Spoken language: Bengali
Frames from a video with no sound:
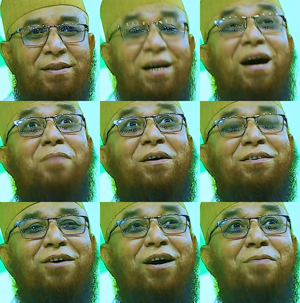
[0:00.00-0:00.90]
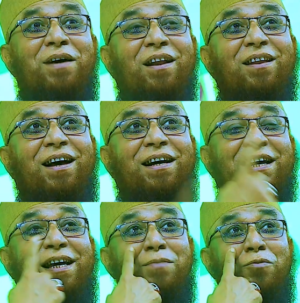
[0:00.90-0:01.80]
কেমত হবে
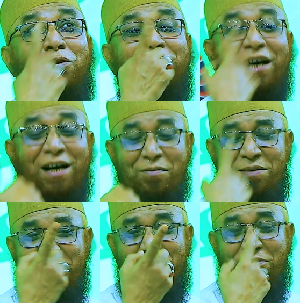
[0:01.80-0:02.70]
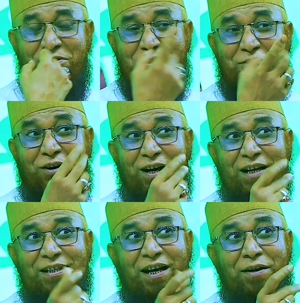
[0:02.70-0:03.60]
আল্লাহকে কি মুখ দেখাবে এই জন্য ছয়
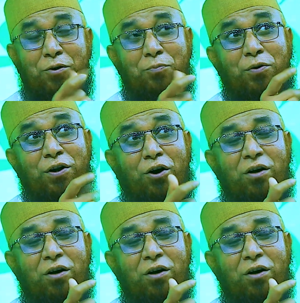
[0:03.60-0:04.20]
হাজারের উপরে